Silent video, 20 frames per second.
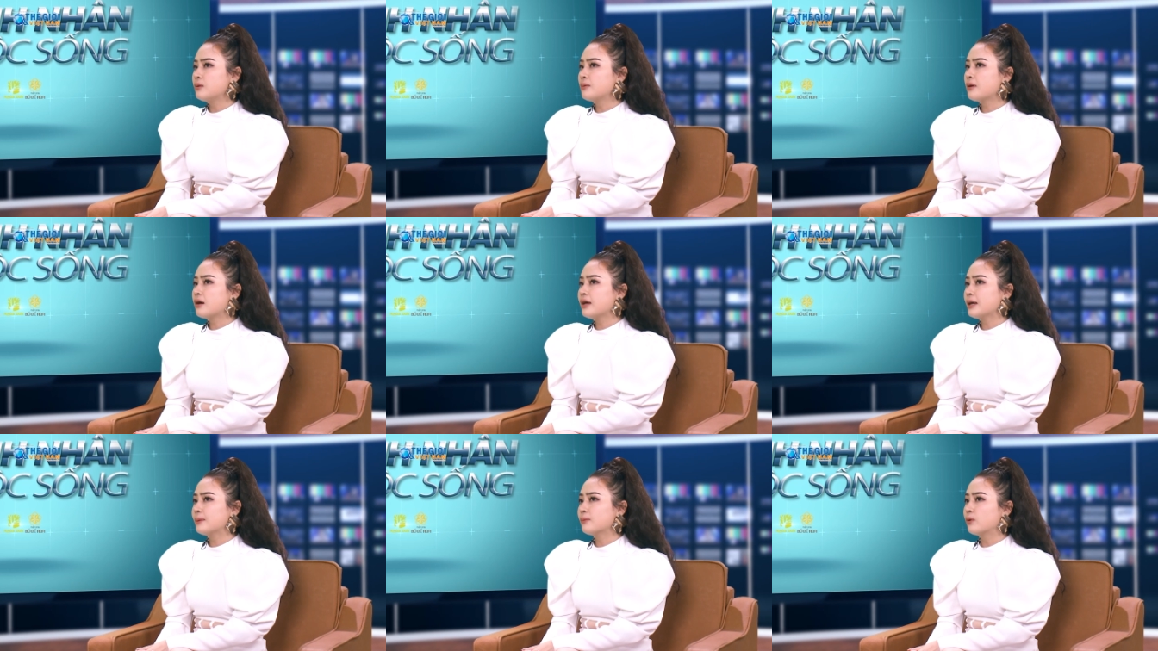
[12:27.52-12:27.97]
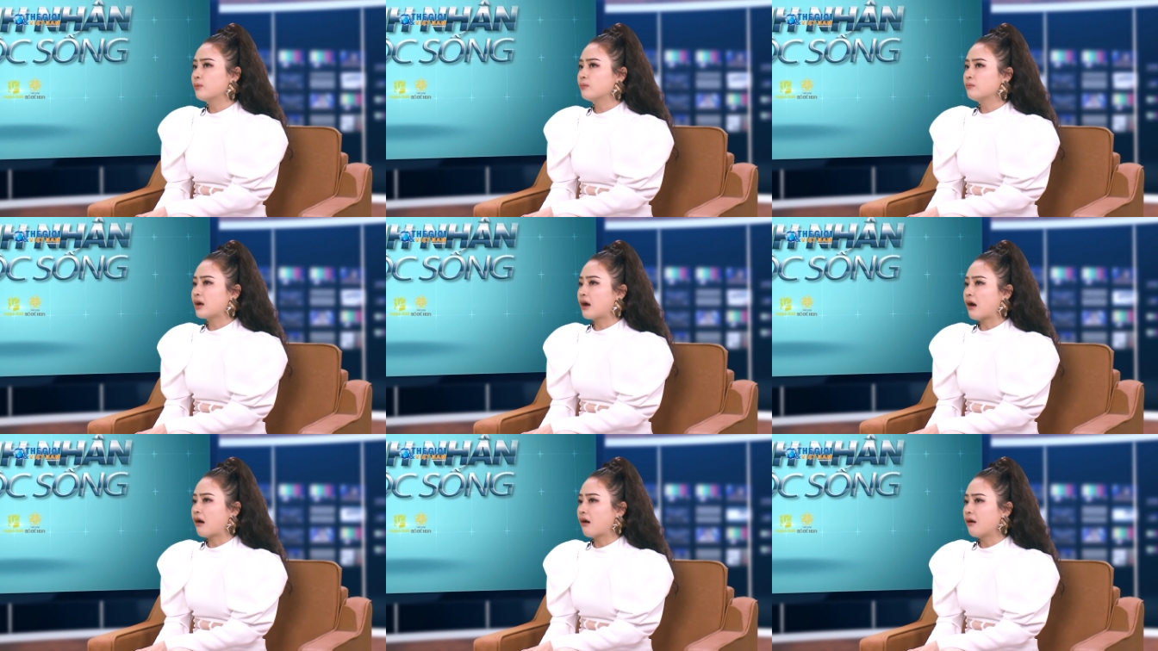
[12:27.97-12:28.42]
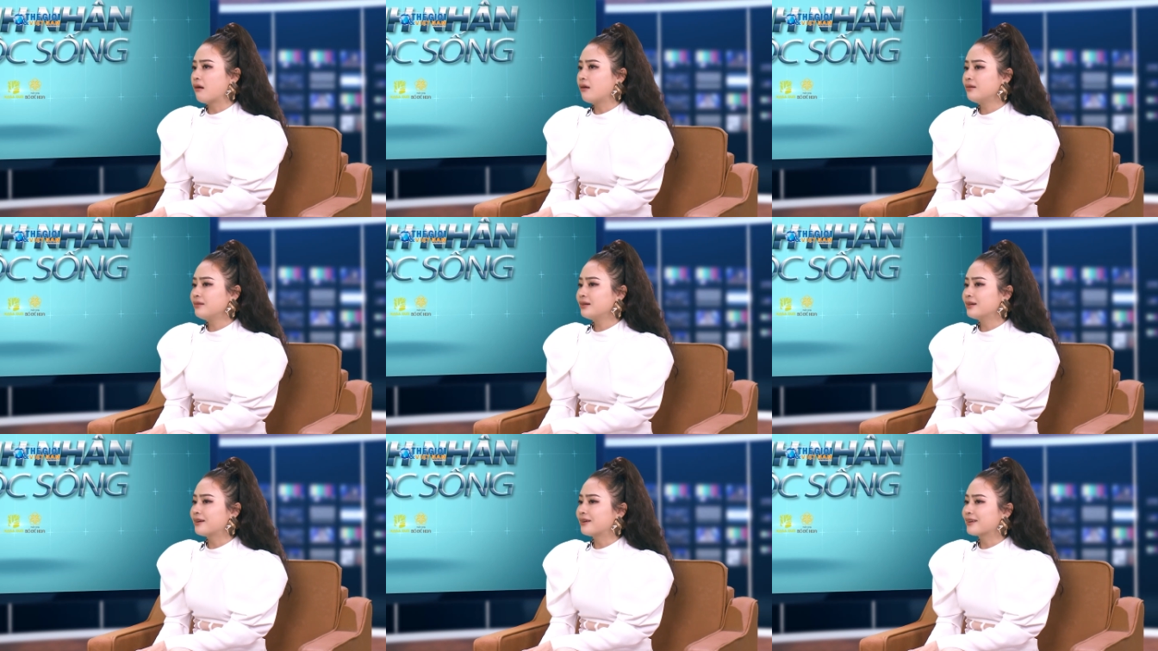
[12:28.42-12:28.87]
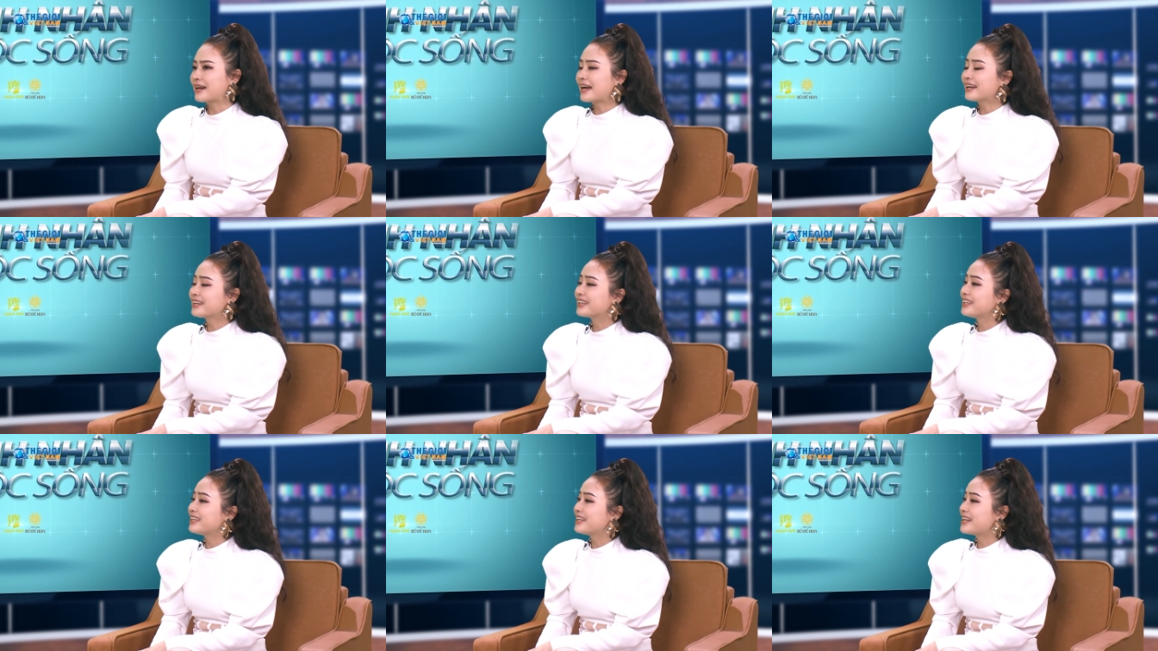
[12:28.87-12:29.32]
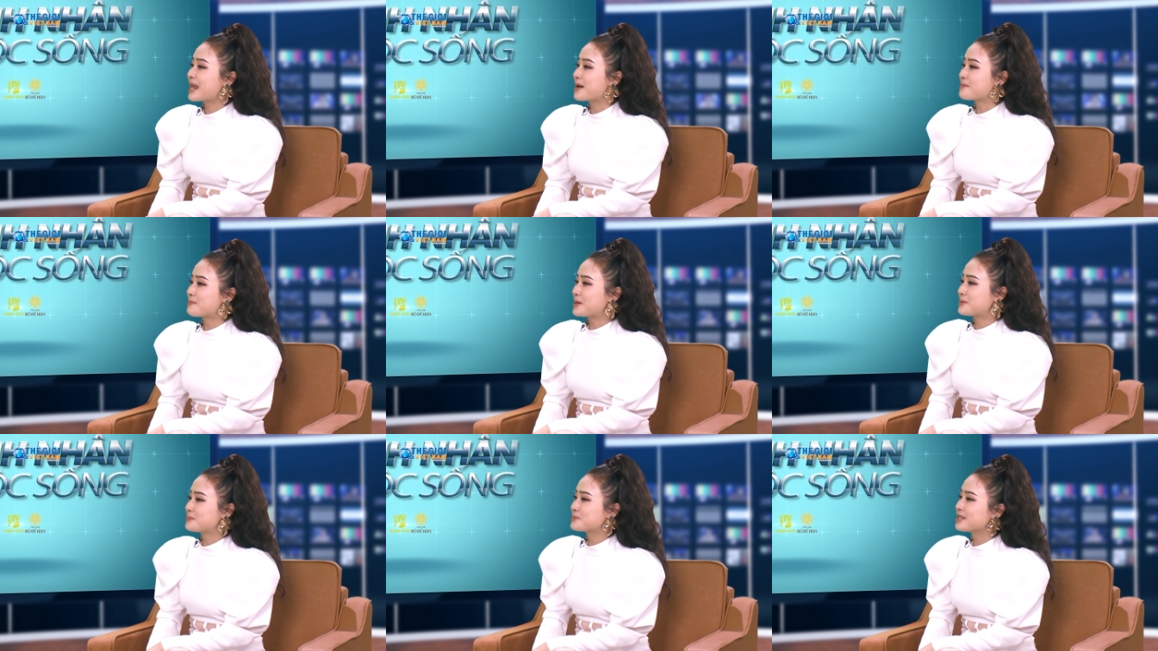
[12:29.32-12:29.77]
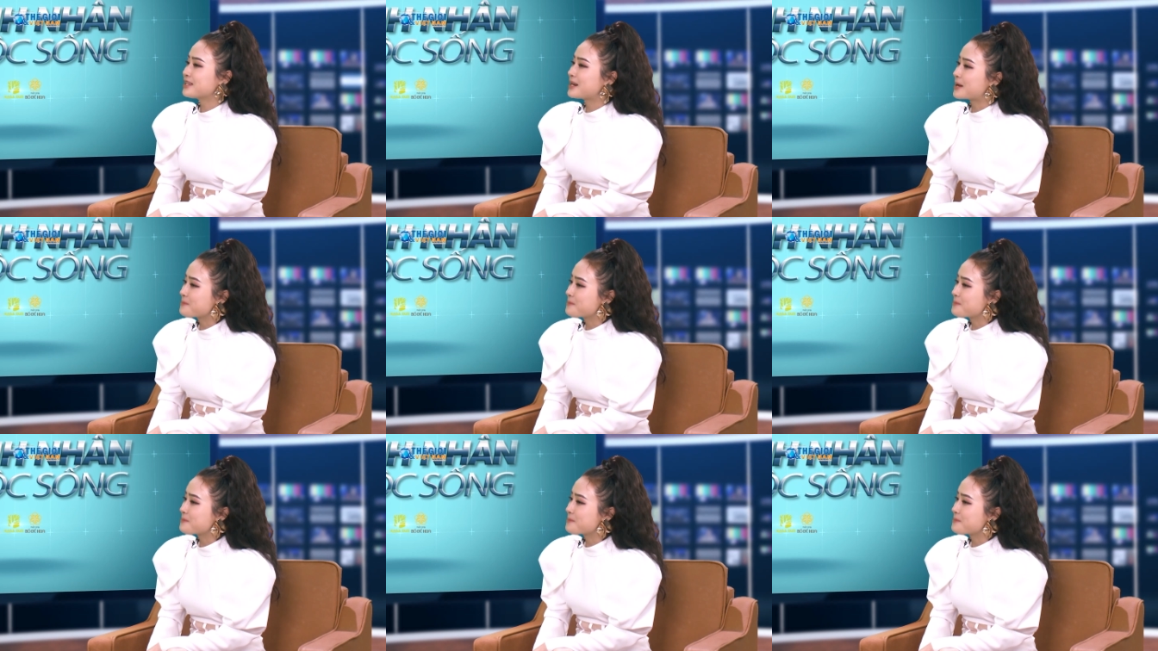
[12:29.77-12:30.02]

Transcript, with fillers: lúc đó em cũng có đăng ký làm MC